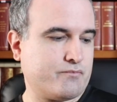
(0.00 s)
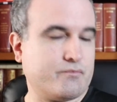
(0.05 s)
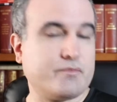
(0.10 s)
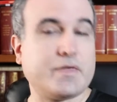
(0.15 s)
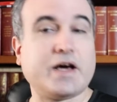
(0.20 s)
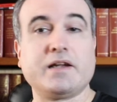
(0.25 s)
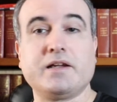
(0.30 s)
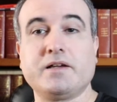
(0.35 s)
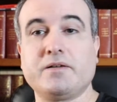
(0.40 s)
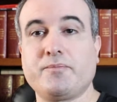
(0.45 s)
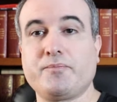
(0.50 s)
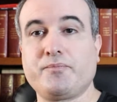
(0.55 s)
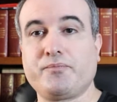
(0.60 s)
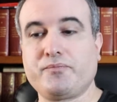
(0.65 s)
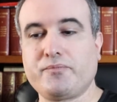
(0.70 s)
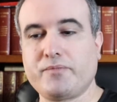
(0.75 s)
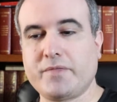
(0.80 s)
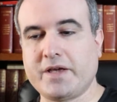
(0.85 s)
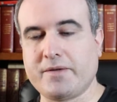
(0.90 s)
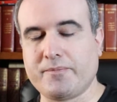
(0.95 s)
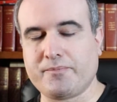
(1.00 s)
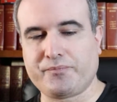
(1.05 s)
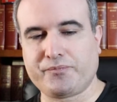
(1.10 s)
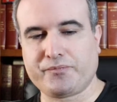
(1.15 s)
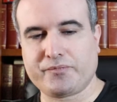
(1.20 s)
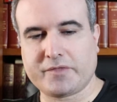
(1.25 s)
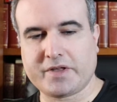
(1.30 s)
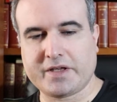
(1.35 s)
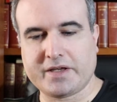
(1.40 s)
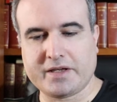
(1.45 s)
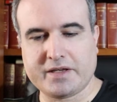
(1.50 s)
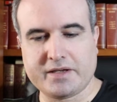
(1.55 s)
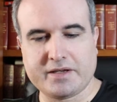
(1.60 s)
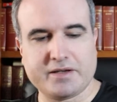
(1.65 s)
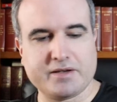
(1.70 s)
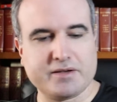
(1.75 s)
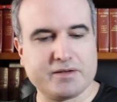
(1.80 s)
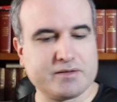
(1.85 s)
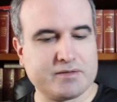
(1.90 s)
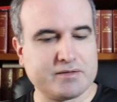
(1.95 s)
Vale, bien.
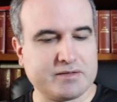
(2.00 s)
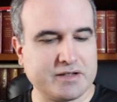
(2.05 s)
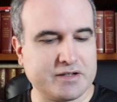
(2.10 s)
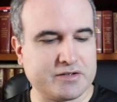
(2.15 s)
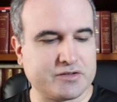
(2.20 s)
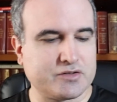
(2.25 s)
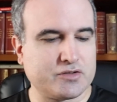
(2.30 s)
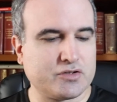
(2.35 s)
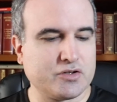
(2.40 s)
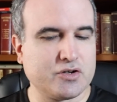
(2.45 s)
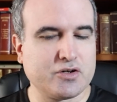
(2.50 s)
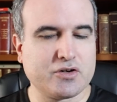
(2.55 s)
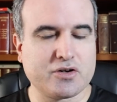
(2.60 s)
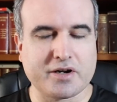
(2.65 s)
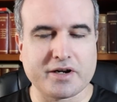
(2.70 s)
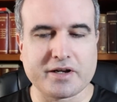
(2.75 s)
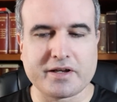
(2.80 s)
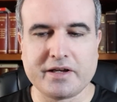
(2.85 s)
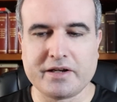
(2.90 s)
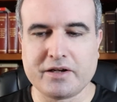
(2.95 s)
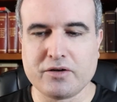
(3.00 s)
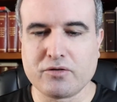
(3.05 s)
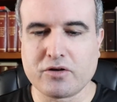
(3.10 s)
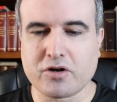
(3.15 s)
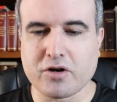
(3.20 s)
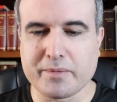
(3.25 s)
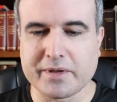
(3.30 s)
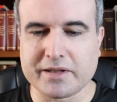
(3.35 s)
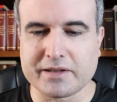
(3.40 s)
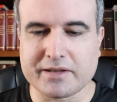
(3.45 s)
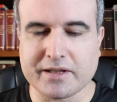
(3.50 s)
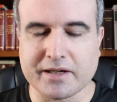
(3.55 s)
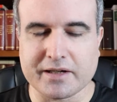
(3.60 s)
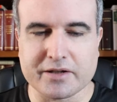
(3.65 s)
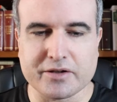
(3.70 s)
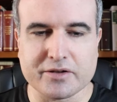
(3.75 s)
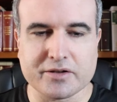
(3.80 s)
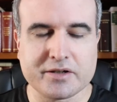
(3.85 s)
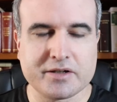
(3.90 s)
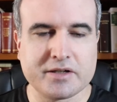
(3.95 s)
Eh, esto requiere un
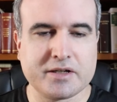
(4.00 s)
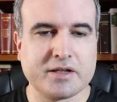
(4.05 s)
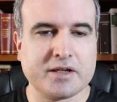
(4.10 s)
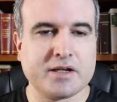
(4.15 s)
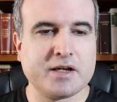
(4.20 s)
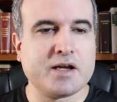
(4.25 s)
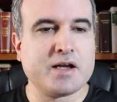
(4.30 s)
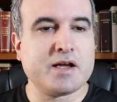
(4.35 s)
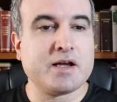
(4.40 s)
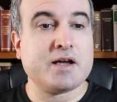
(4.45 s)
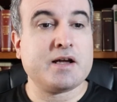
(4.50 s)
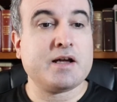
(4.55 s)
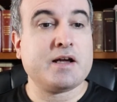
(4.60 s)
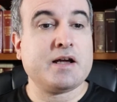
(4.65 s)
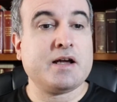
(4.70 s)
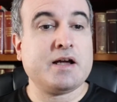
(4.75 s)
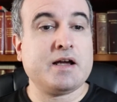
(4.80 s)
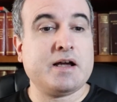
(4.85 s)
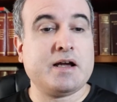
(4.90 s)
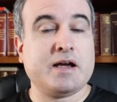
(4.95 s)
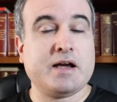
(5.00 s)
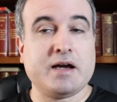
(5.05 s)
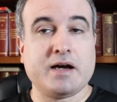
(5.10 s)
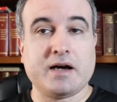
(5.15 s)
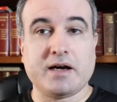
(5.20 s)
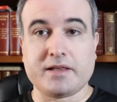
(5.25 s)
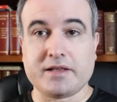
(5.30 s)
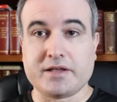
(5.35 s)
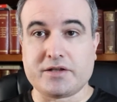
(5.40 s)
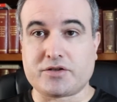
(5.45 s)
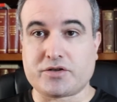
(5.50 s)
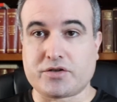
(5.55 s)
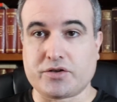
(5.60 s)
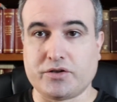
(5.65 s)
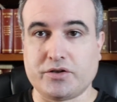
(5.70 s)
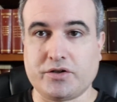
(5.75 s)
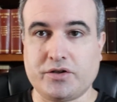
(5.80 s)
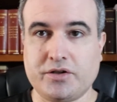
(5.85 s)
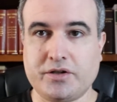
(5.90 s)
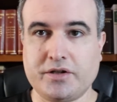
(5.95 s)
comentario. Ha
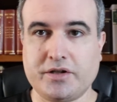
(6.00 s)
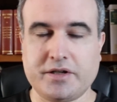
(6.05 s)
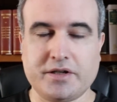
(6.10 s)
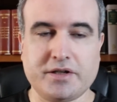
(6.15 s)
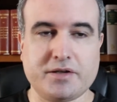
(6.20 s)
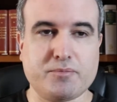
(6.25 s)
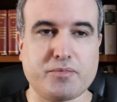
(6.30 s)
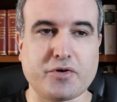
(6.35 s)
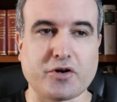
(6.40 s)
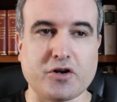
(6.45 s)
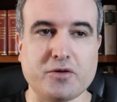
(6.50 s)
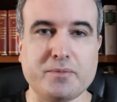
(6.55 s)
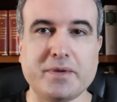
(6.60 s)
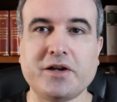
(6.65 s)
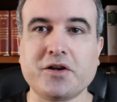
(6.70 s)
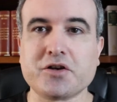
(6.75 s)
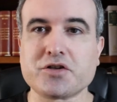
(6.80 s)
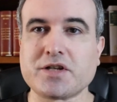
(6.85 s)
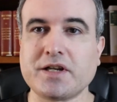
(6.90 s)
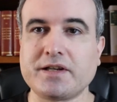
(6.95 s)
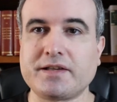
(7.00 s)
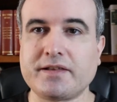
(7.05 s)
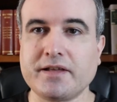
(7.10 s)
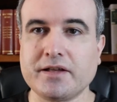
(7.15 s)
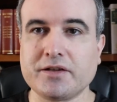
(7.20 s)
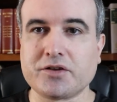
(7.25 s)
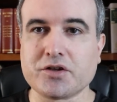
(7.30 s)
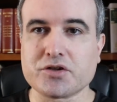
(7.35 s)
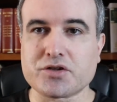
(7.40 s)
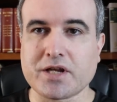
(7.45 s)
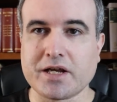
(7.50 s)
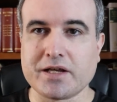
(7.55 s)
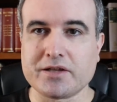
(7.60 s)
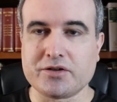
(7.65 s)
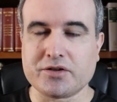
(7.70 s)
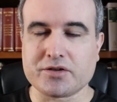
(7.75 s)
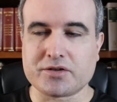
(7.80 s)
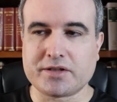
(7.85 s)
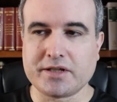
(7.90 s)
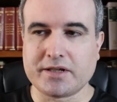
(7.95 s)
dicho, por lo menos 600
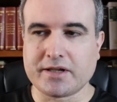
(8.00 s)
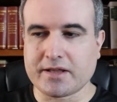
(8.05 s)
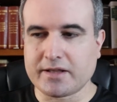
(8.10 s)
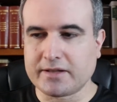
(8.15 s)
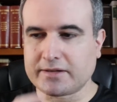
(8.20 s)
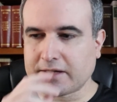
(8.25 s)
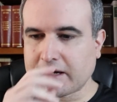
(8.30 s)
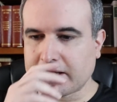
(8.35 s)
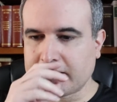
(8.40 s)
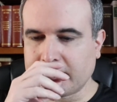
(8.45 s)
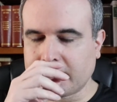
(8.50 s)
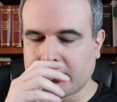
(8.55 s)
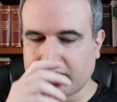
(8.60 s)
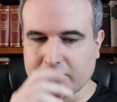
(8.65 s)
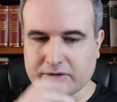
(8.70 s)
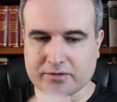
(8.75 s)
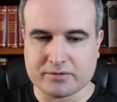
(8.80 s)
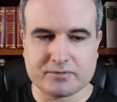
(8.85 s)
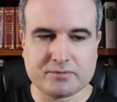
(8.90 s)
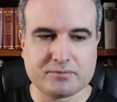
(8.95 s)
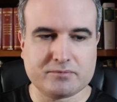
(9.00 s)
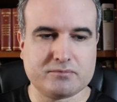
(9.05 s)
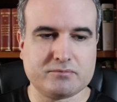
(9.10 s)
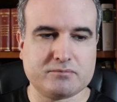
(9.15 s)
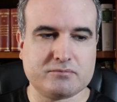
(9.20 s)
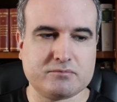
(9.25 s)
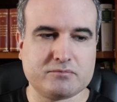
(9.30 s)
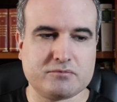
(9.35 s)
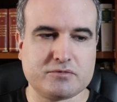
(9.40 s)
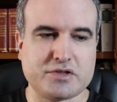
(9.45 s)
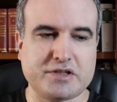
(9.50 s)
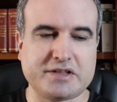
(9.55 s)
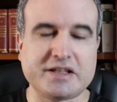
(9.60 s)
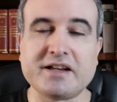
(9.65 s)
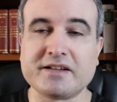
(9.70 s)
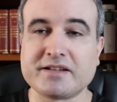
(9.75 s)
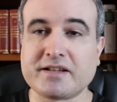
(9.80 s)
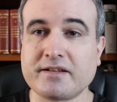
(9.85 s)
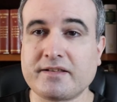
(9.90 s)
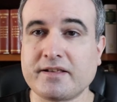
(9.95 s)
años tiene de tradición. Si
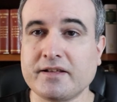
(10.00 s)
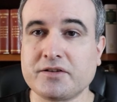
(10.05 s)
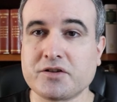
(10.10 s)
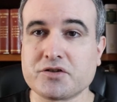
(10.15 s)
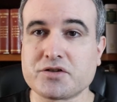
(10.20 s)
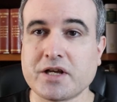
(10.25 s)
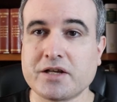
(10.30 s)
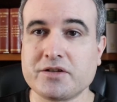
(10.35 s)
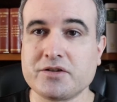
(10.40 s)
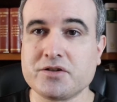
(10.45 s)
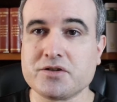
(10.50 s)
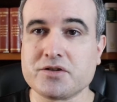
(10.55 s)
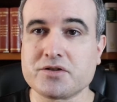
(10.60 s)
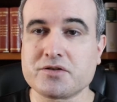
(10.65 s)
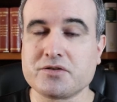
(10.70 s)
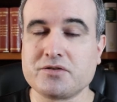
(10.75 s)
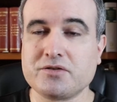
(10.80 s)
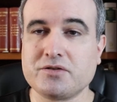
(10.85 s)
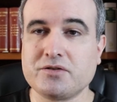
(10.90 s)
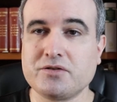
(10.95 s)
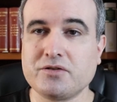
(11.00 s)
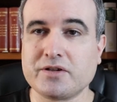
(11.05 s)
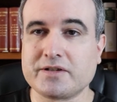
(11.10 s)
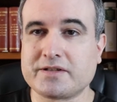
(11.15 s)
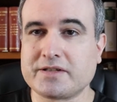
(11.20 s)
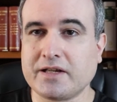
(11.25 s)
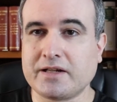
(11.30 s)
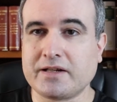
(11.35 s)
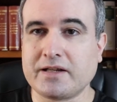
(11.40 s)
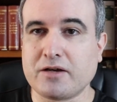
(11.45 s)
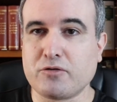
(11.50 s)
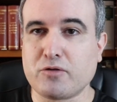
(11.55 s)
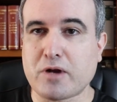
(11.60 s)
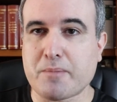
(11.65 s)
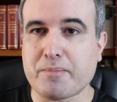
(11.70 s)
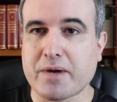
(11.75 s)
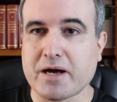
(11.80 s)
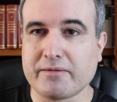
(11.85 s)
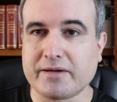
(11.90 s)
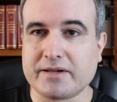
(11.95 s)
tiene 600 años, no echarían
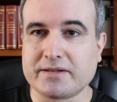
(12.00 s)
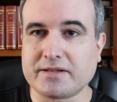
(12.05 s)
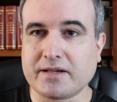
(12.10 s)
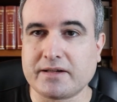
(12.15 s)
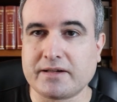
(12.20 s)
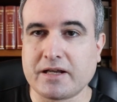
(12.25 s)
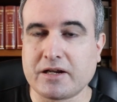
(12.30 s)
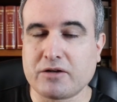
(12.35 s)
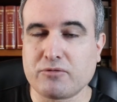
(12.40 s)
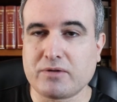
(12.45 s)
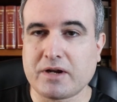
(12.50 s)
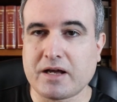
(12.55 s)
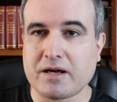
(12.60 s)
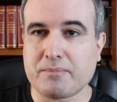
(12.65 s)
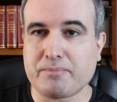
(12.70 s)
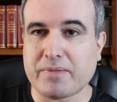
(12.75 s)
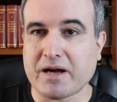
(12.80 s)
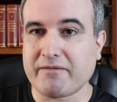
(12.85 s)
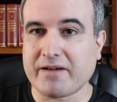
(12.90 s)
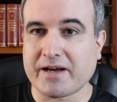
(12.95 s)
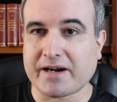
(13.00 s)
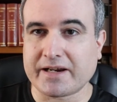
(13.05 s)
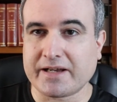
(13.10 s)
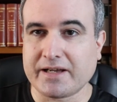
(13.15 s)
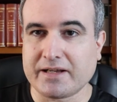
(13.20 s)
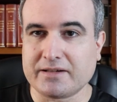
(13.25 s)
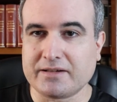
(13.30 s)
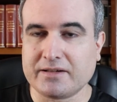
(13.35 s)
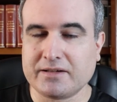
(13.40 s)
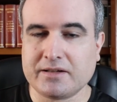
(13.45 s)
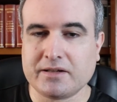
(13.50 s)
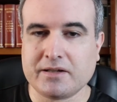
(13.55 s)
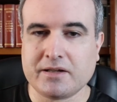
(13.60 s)
una pava, echarían una pava real.